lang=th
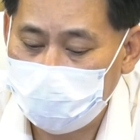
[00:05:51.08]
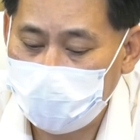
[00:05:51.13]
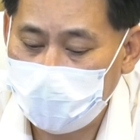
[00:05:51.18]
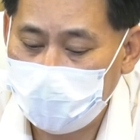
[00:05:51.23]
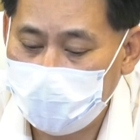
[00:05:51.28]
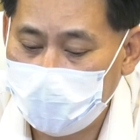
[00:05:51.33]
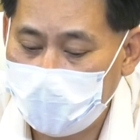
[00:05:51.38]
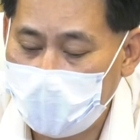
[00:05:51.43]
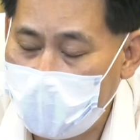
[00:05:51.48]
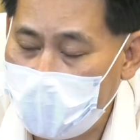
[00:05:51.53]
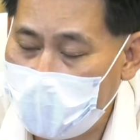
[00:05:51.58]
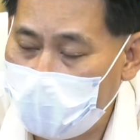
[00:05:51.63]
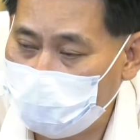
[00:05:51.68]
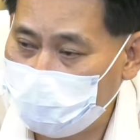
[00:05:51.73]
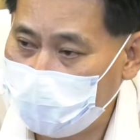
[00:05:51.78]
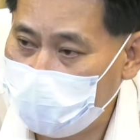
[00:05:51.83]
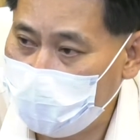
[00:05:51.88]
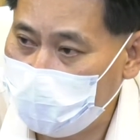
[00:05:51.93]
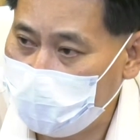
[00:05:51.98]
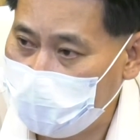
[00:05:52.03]
สื่อข่าว
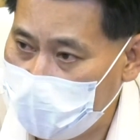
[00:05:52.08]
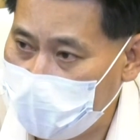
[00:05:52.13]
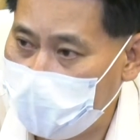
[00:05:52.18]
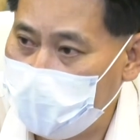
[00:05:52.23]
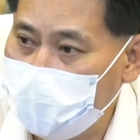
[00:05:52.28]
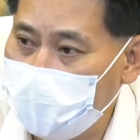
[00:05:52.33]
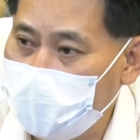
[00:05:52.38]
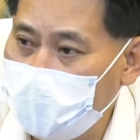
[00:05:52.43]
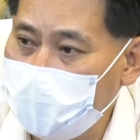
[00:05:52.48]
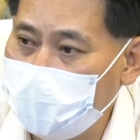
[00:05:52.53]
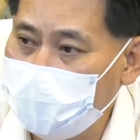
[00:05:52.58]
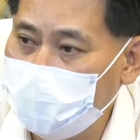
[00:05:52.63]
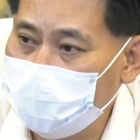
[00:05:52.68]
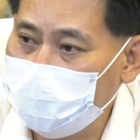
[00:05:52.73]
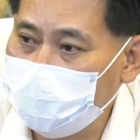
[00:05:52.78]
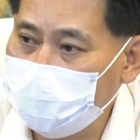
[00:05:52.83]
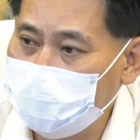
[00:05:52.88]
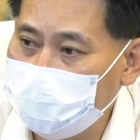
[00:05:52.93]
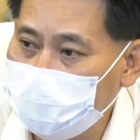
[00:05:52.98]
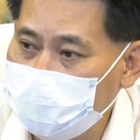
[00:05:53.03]
ที่ดีเนี่ย
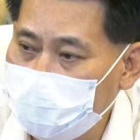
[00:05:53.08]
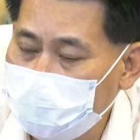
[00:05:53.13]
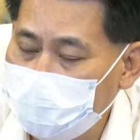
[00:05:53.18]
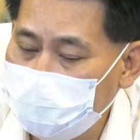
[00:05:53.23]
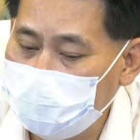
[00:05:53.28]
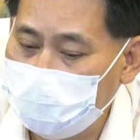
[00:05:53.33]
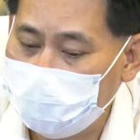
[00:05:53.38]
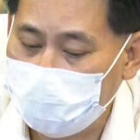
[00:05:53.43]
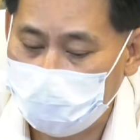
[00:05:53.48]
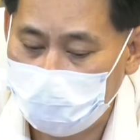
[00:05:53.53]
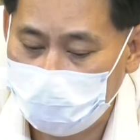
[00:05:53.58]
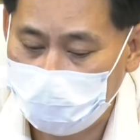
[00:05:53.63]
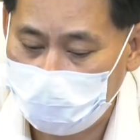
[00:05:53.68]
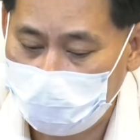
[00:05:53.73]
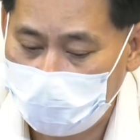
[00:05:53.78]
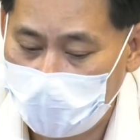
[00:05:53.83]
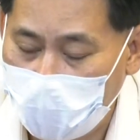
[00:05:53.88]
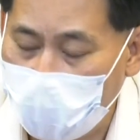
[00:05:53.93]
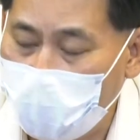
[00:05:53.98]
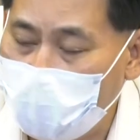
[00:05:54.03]

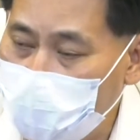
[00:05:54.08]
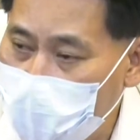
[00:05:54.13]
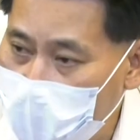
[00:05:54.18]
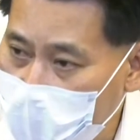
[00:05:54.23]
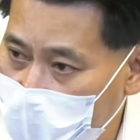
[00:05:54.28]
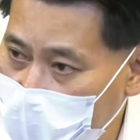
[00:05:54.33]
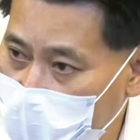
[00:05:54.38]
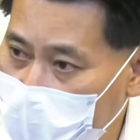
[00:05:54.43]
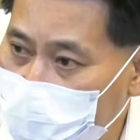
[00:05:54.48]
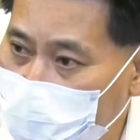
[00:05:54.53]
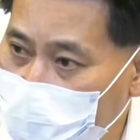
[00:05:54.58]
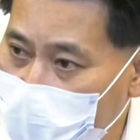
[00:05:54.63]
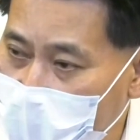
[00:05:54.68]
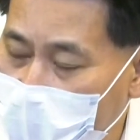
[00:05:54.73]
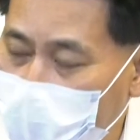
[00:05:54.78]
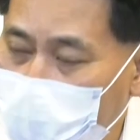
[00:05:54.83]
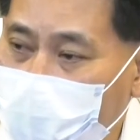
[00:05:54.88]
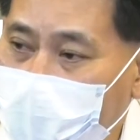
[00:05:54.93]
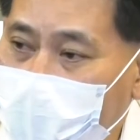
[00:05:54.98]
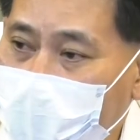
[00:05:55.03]
ออกมาให้
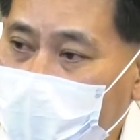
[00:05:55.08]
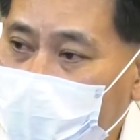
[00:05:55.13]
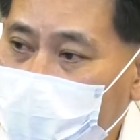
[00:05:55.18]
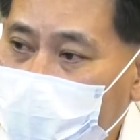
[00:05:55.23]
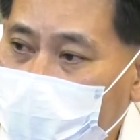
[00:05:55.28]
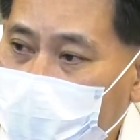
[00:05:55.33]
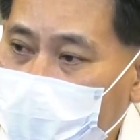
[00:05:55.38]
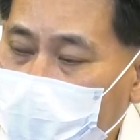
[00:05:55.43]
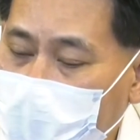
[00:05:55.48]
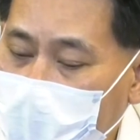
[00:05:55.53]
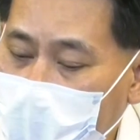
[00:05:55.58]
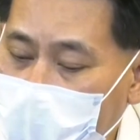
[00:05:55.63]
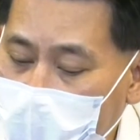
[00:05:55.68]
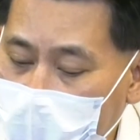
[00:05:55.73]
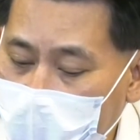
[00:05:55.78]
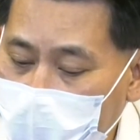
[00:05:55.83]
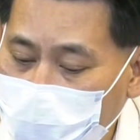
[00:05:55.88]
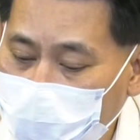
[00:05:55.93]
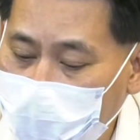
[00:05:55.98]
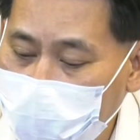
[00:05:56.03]
มากกว่านี้
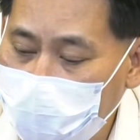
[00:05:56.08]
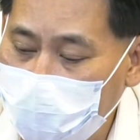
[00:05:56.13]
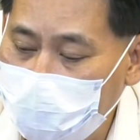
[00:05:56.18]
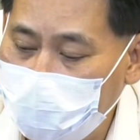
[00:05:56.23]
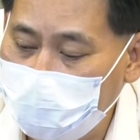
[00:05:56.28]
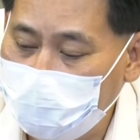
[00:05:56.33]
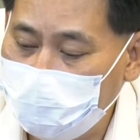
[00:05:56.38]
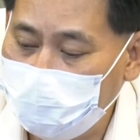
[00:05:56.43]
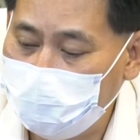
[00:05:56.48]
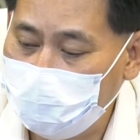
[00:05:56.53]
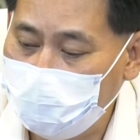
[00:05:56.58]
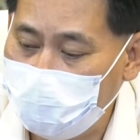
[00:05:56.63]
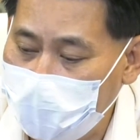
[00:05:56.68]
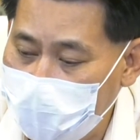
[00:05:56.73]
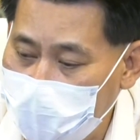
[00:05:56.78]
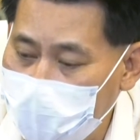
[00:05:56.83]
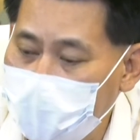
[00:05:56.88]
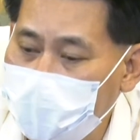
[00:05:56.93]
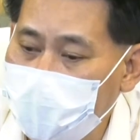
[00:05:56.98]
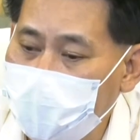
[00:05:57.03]
ข่าวที่
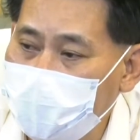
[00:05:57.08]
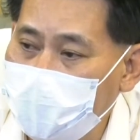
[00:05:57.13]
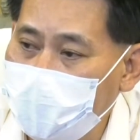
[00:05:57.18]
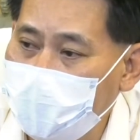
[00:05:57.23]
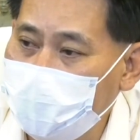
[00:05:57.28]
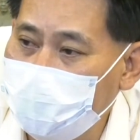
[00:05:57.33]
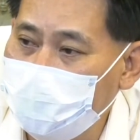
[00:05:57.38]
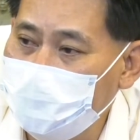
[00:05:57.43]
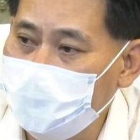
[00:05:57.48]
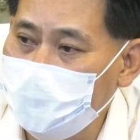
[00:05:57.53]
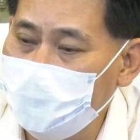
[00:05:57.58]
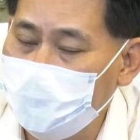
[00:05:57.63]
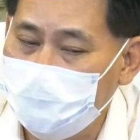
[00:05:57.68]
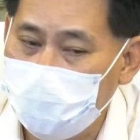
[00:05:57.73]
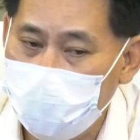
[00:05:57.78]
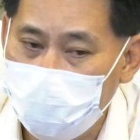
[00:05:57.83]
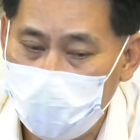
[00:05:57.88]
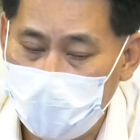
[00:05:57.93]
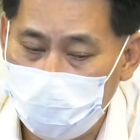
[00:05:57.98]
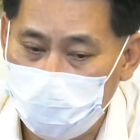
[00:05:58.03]
ไม่ดีเนี่ย
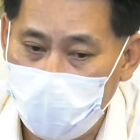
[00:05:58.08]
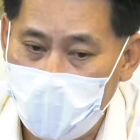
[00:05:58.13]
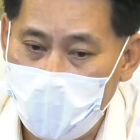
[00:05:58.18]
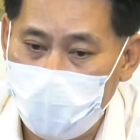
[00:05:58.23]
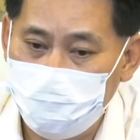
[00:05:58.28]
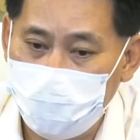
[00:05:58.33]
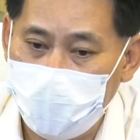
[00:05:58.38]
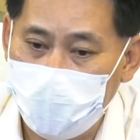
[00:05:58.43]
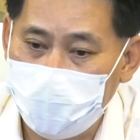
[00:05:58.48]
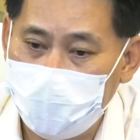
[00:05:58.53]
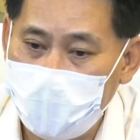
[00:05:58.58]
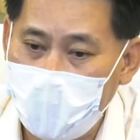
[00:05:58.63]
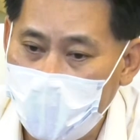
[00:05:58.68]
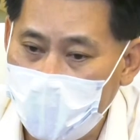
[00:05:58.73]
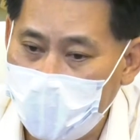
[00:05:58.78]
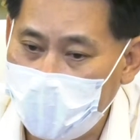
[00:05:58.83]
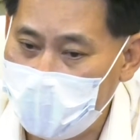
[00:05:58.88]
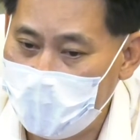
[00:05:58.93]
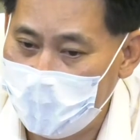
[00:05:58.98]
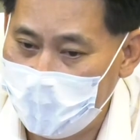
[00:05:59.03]
ที่เป็นภาพติด
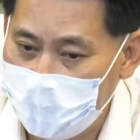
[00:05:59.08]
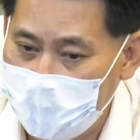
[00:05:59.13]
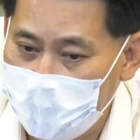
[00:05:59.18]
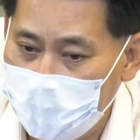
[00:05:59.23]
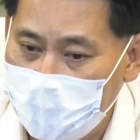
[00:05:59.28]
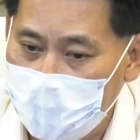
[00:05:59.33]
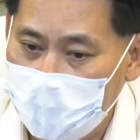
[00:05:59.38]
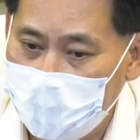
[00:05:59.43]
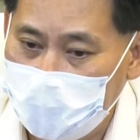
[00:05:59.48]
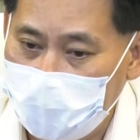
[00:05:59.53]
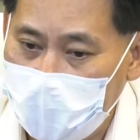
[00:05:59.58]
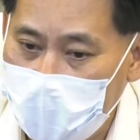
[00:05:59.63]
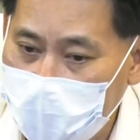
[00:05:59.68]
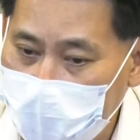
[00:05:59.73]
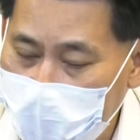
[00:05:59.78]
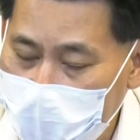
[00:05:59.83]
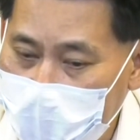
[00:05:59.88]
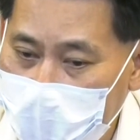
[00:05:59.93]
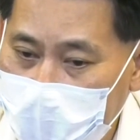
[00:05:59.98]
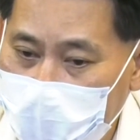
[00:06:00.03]
ตา นัก
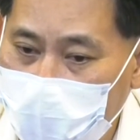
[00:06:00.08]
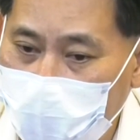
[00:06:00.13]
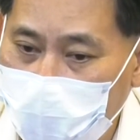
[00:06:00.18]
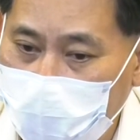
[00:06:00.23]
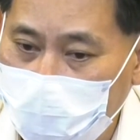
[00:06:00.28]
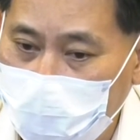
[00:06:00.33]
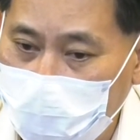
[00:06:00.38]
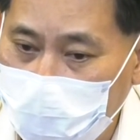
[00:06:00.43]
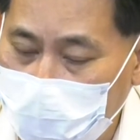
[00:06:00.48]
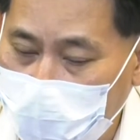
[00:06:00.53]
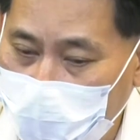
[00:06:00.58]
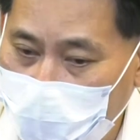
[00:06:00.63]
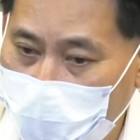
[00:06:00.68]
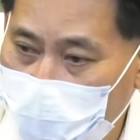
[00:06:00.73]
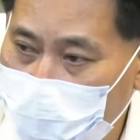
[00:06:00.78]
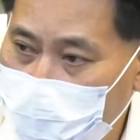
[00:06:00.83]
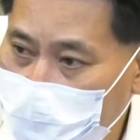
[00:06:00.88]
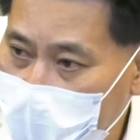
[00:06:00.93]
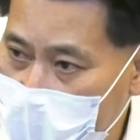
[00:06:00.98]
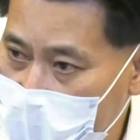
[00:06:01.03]
เรียน
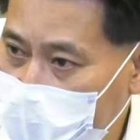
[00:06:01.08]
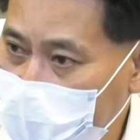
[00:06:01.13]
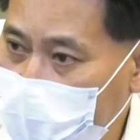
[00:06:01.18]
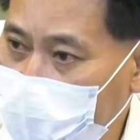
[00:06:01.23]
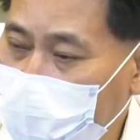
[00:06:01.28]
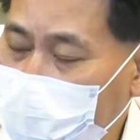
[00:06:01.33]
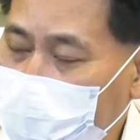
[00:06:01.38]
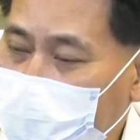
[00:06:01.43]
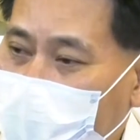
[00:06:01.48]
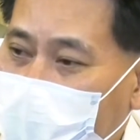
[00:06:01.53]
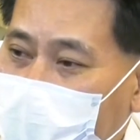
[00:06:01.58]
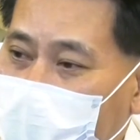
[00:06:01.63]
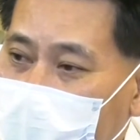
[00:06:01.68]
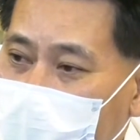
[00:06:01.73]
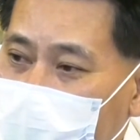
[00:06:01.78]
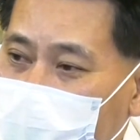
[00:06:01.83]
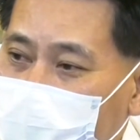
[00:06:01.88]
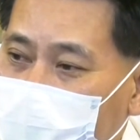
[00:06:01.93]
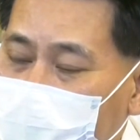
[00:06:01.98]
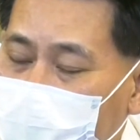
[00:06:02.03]
ลุมเด็กอย่างเงี้
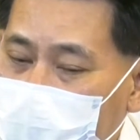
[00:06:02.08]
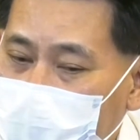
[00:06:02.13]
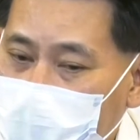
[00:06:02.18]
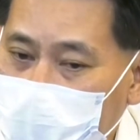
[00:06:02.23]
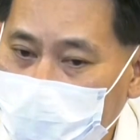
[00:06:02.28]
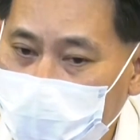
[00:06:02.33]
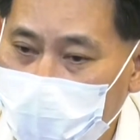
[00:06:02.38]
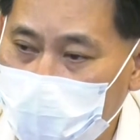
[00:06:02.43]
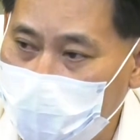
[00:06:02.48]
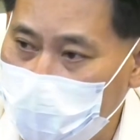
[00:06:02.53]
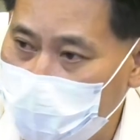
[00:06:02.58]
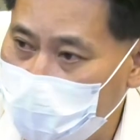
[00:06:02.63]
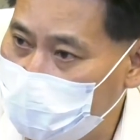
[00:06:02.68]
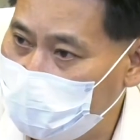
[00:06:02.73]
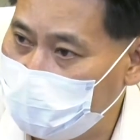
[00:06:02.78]
ย ก็ต้อง